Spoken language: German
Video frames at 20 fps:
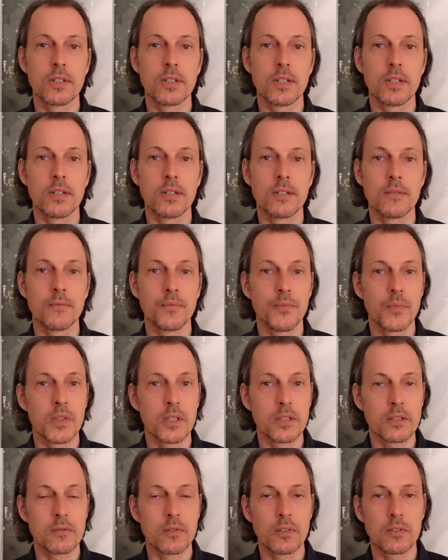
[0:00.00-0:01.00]
Denn
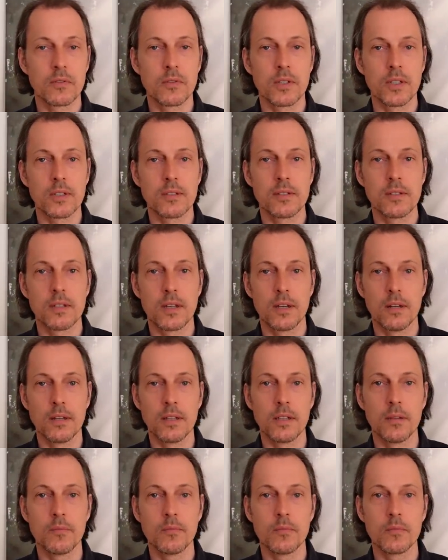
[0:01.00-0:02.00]
das, was wir jetzt hier
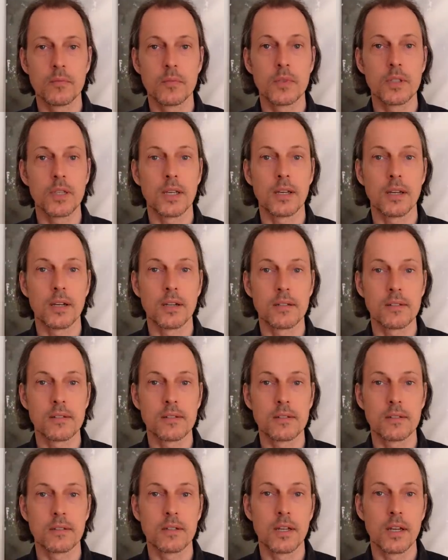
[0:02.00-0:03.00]
erleben, den
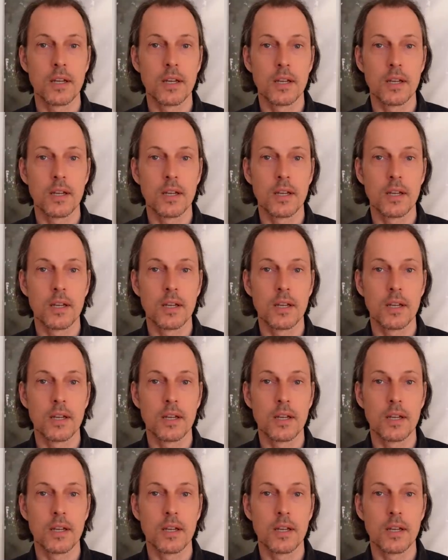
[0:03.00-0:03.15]
ganzen